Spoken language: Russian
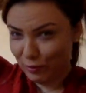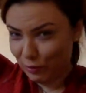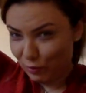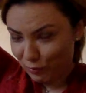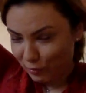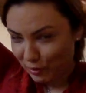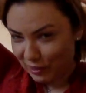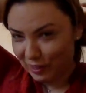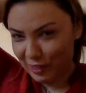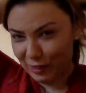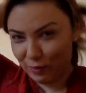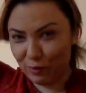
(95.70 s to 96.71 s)
вот тут вот
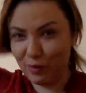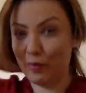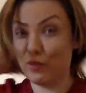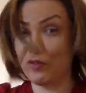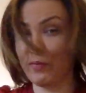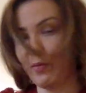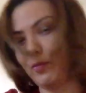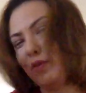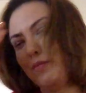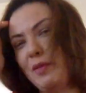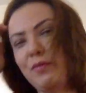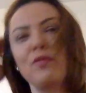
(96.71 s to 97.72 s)
делают. Ну, причем вот
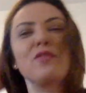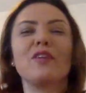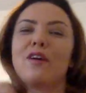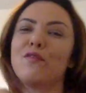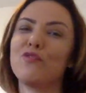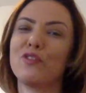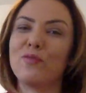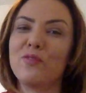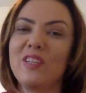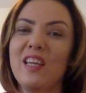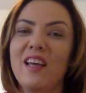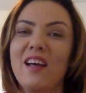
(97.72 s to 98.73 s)
у меня волосы хорошие,
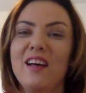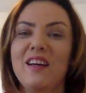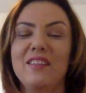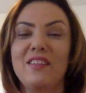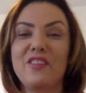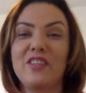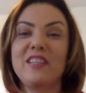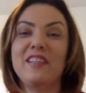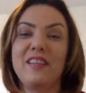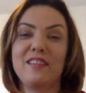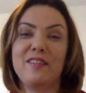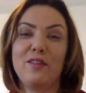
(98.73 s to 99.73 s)
густые, даже если
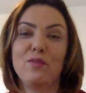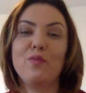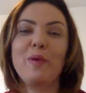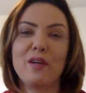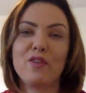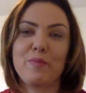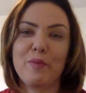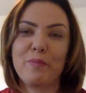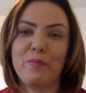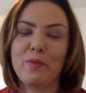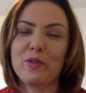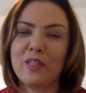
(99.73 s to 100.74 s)
я сделаю, ну, пока еще
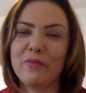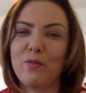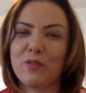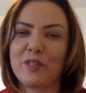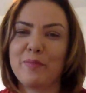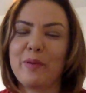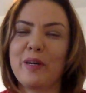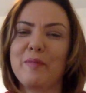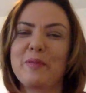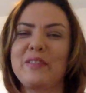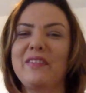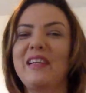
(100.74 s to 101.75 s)
просто возраст пока
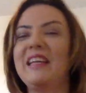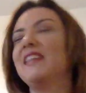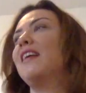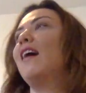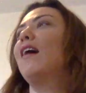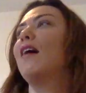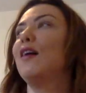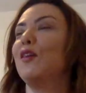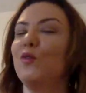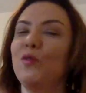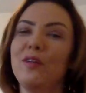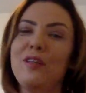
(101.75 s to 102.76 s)
позволяет, да.
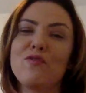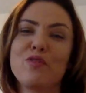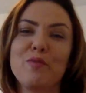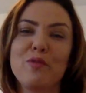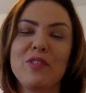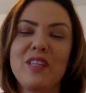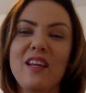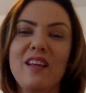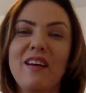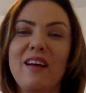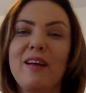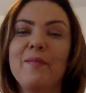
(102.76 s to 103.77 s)
Но когда я уже буду
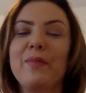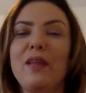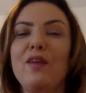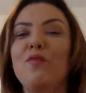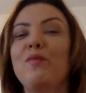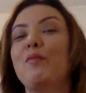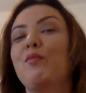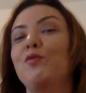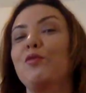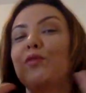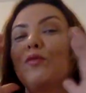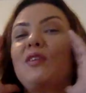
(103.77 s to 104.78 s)
старенькая, и у меня будет
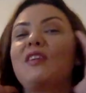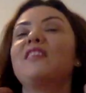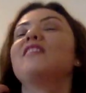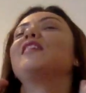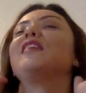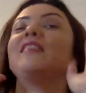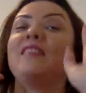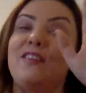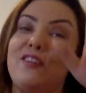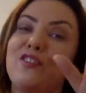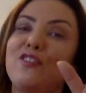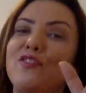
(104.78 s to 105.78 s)
такой крысиный, если я,
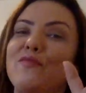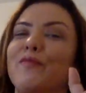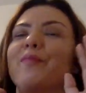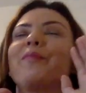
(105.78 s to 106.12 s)
конечно, доживу,